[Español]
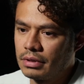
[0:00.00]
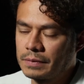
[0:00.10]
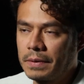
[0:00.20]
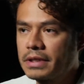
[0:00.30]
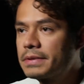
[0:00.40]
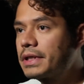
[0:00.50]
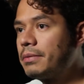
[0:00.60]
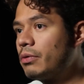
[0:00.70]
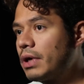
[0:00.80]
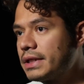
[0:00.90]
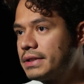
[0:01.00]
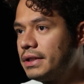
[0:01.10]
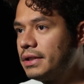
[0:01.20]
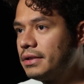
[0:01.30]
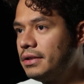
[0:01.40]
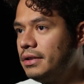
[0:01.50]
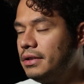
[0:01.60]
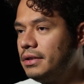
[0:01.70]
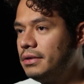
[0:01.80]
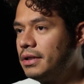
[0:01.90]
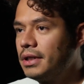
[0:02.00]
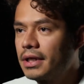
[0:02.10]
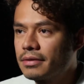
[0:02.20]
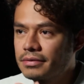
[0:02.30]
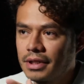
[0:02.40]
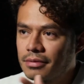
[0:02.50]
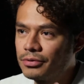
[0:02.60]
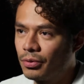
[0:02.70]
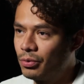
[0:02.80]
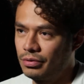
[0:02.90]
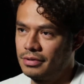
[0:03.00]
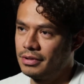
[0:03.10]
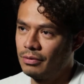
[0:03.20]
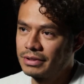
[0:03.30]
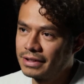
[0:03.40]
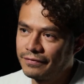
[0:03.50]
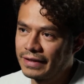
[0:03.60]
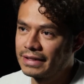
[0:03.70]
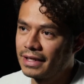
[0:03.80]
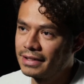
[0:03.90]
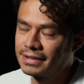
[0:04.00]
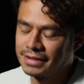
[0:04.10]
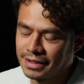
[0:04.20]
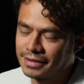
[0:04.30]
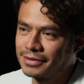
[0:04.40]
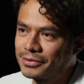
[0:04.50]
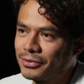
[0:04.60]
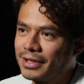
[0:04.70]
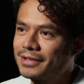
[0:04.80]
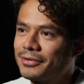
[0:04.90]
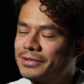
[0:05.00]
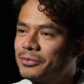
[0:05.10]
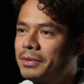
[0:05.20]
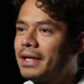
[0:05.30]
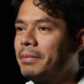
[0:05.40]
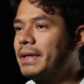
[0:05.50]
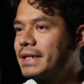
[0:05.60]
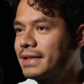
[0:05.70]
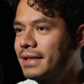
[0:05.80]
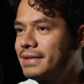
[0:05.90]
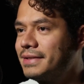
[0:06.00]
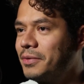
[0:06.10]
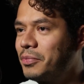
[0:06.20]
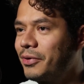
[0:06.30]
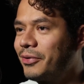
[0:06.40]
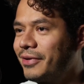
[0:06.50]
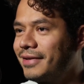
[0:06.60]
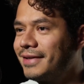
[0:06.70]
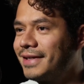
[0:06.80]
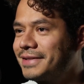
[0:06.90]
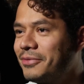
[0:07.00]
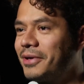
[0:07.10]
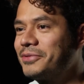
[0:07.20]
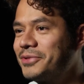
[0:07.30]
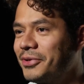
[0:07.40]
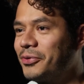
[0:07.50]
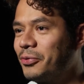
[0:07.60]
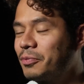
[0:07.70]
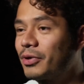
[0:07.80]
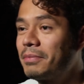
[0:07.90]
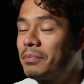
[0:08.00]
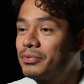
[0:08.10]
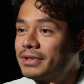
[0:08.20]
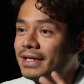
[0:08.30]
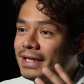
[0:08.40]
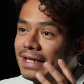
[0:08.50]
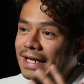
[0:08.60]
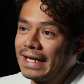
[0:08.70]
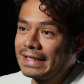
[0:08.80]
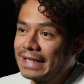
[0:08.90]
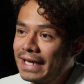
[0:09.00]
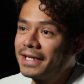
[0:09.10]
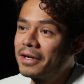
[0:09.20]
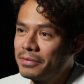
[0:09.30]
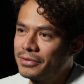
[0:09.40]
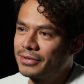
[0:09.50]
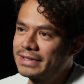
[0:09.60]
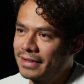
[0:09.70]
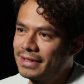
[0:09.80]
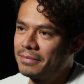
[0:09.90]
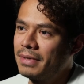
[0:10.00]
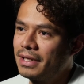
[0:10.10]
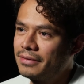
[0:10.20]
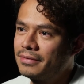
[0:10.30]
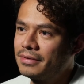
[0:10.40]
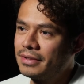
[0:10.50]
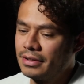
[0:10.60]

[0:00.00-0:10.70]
Las primeras veces que iba a un casting y tenía que anunciar un yogurt y lo hacía fatal, decía, soy estuve en Bellas Artes y no puedo hacer un anuncio de yogurt porque me puse tan nervioso que estaba temblando.